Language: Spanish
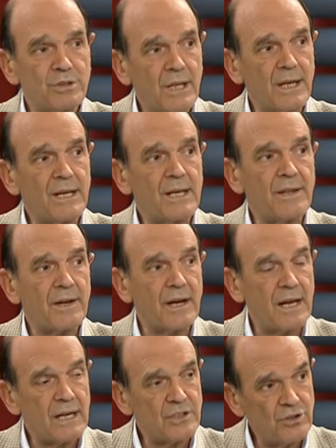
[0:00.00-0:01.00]
técnicas de
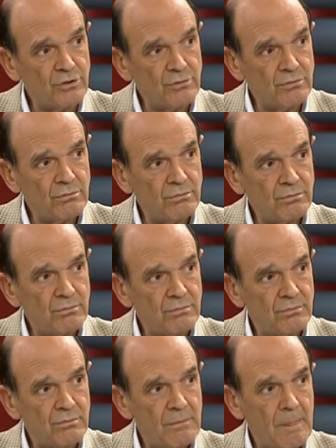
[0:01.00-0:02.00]
relajación
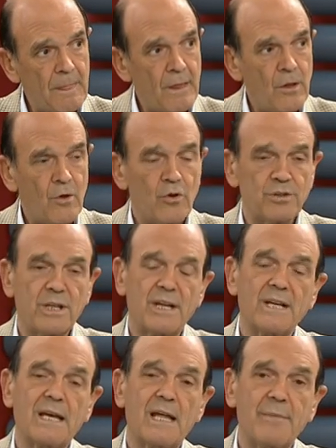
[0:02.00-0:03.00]
o
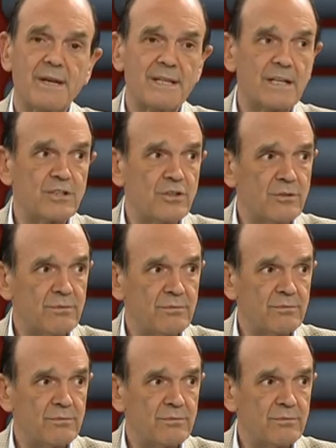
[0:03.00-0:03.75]
técnicas de meditación